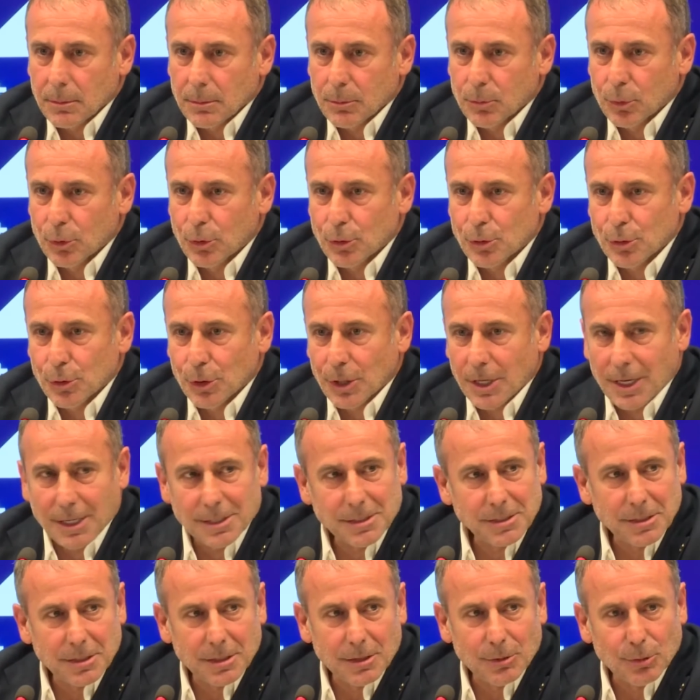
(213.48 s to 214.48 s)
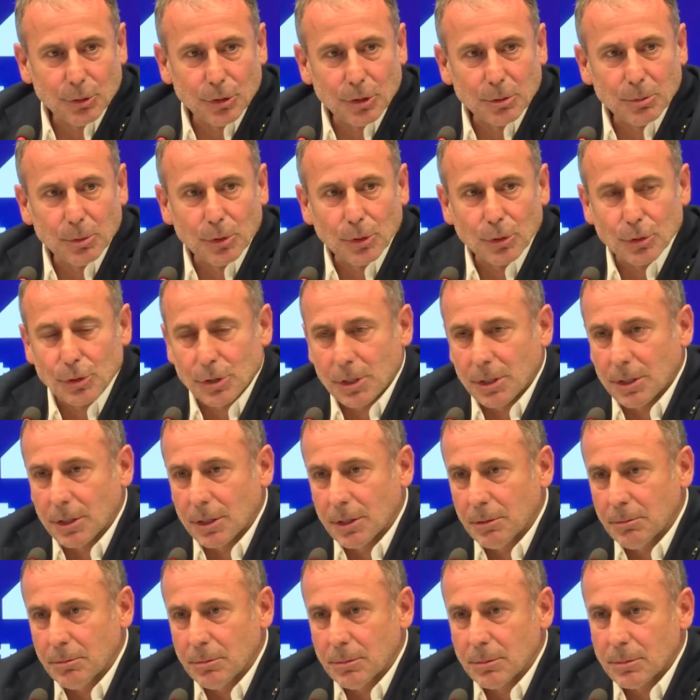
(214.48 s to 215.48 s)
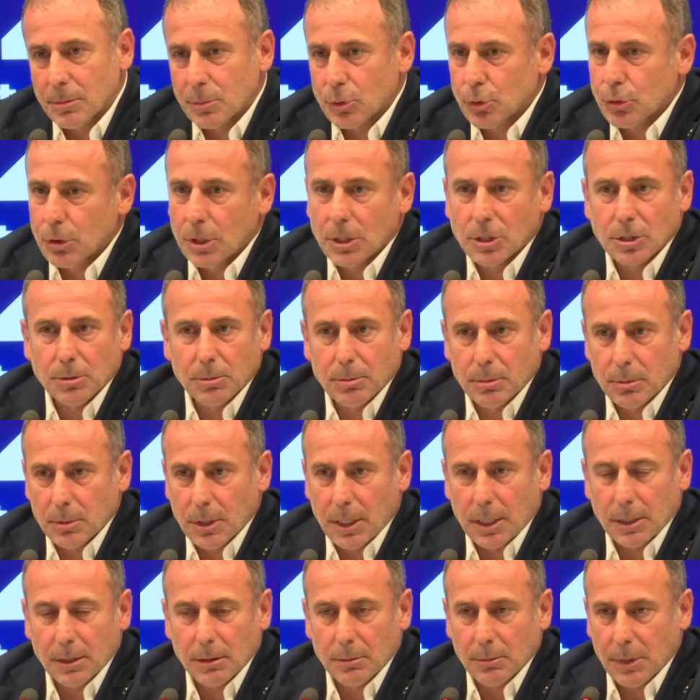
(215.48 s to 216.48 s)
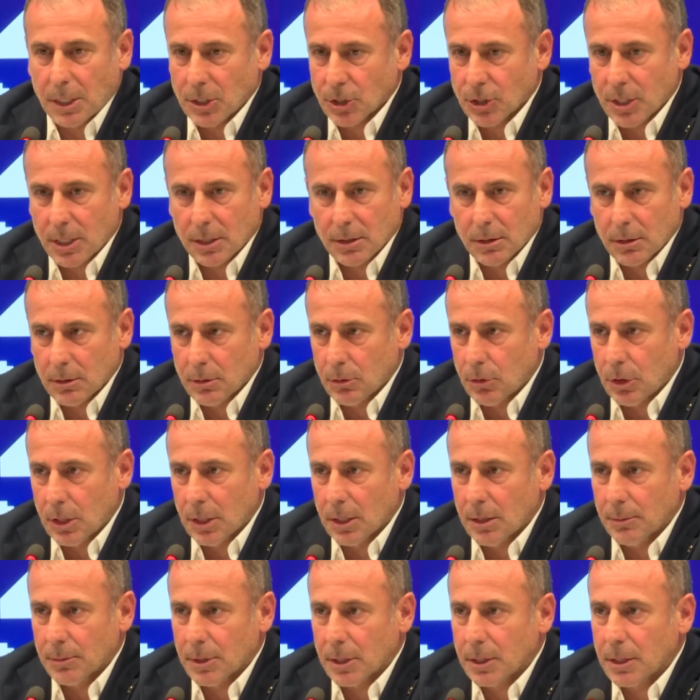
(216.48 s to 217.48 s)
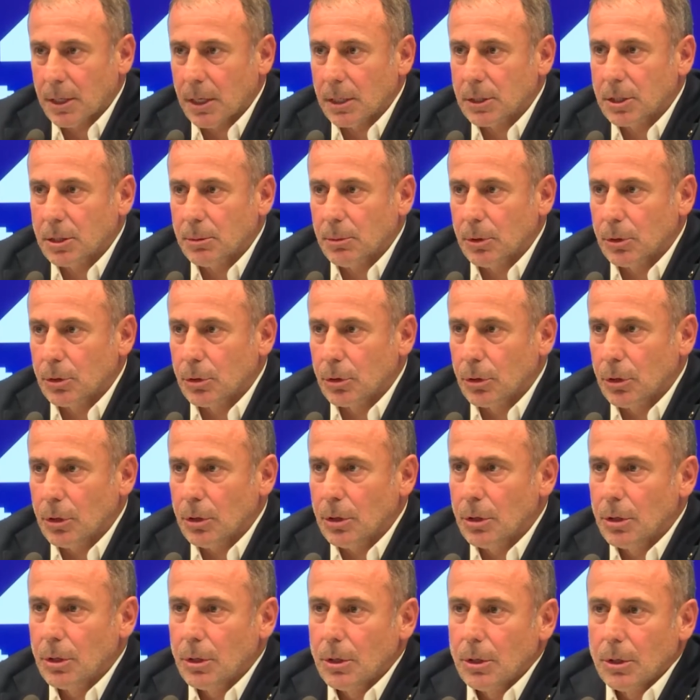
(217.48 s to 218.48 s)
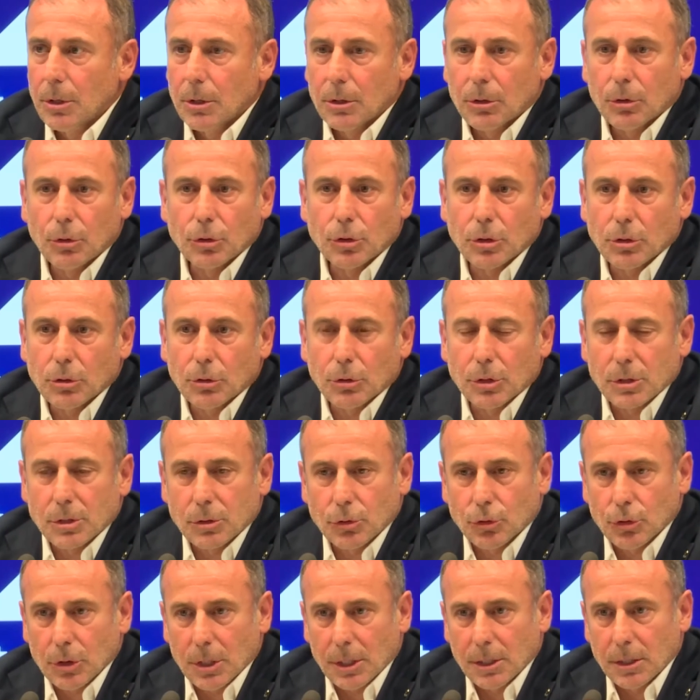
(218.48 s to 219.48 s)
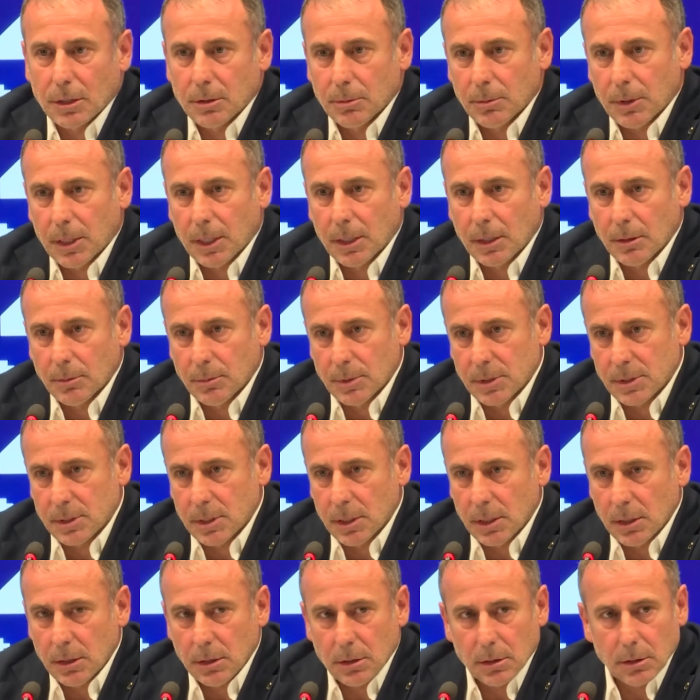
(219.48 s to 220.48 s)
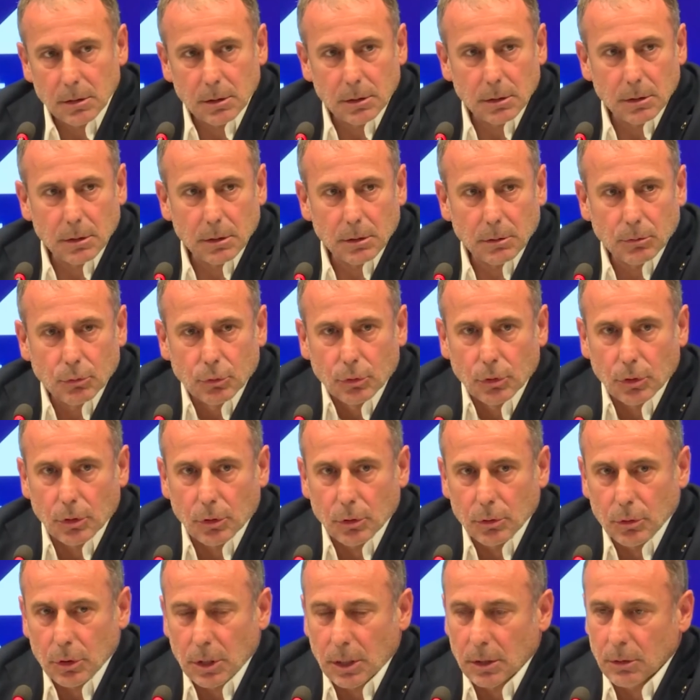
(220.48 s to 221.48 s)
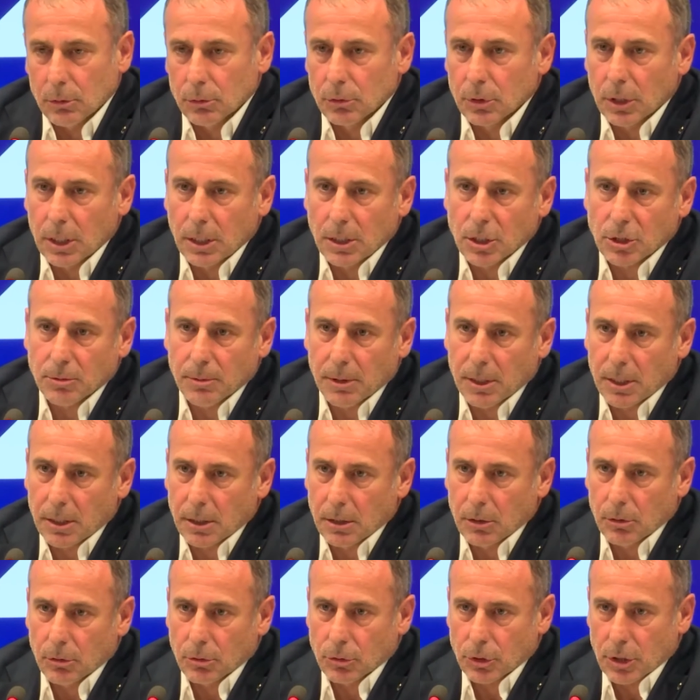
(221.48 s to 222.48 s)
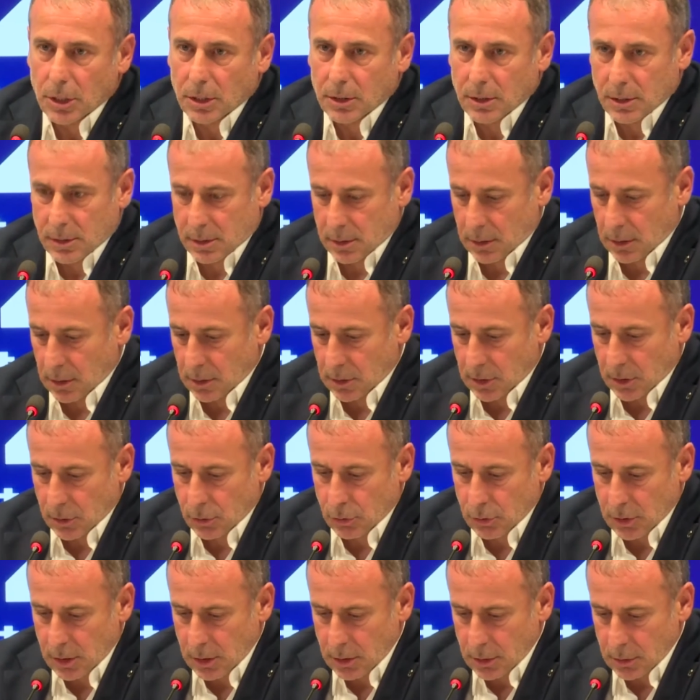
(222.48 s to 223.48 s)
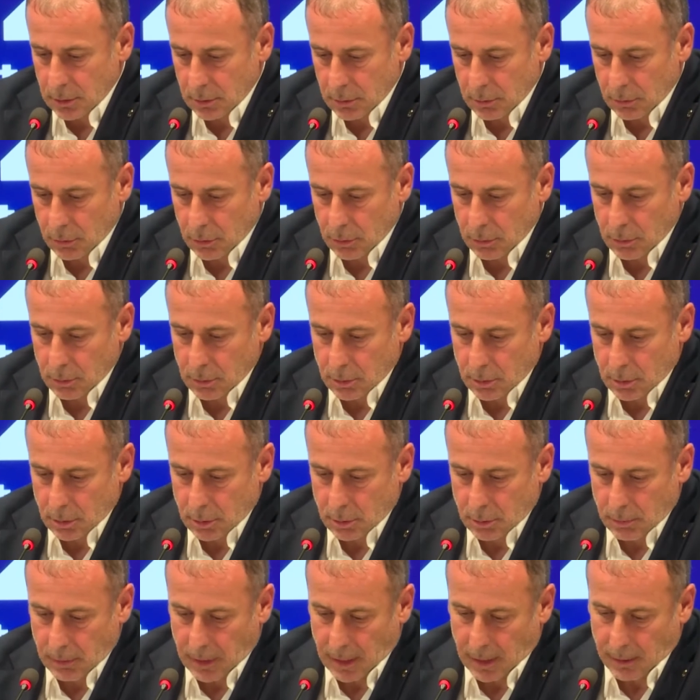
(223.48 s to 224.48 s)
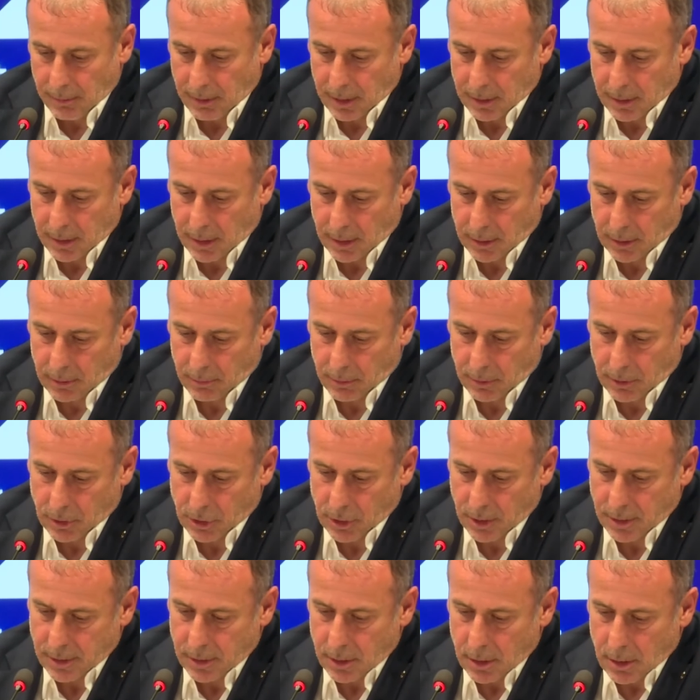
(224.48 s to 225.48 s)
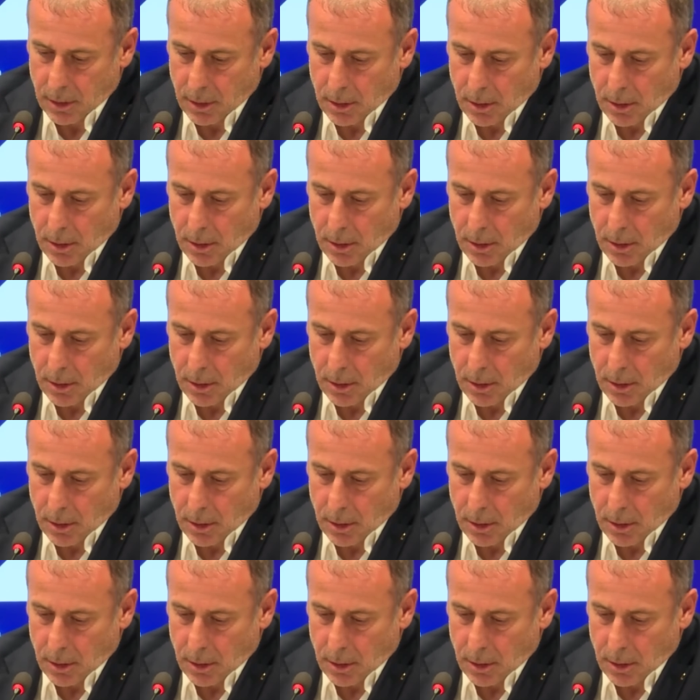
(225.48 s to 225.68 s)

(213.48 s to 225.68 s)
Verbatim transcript: Buyursun gelsin olabiliyorsa dedim. Süreci yani başkan o anlamda takip ediyor. Onun için orası şu an itibariyle bizde e, duruyor. Yani onun gelişmeleri ne olacak, nasıl gidecek süreç onu e, beraber takip edeceğiz.